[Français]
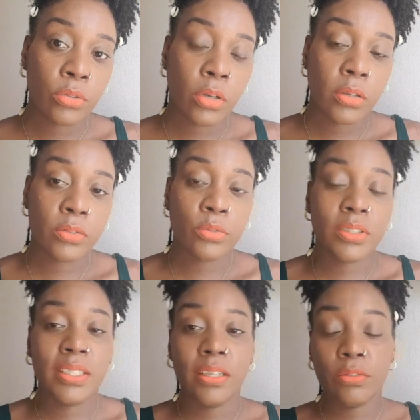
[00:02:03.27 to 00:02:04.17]
dans tout
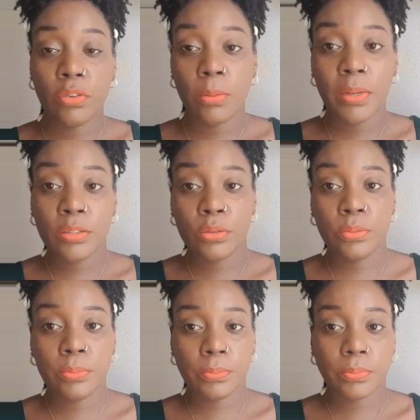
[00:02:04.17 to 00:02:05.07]
ce qui est formation,